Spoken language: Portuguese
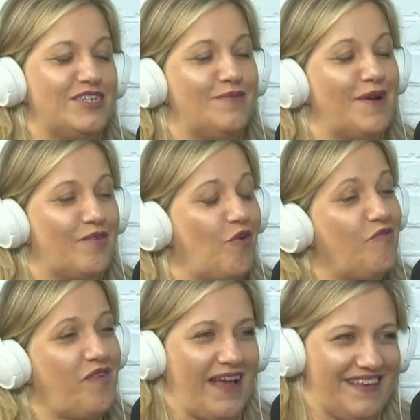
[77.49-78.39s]
que chama
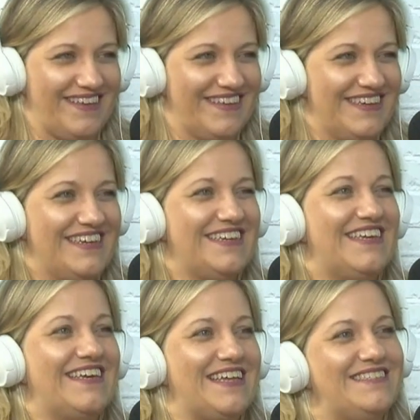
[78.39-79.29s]
Growth Hacking,
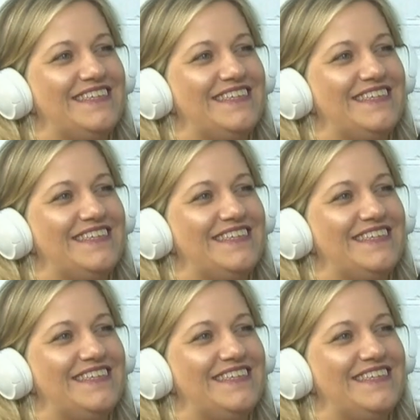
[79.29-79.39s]
que quer uhum.